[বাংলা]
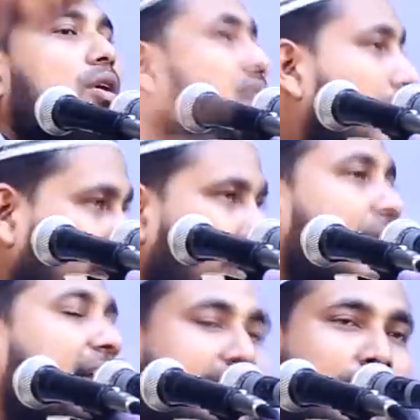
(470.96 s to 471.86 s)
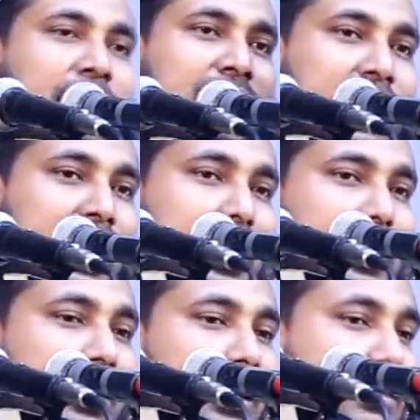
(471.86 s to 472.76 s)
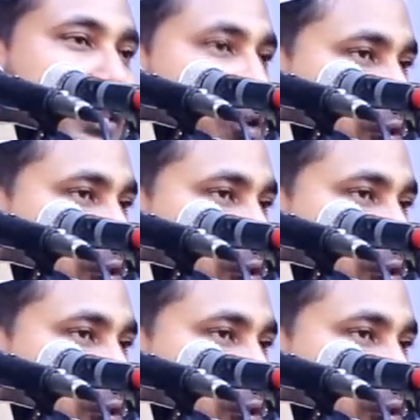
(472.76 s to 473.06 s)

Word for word: কথা বলেন পারে কি পারে না তে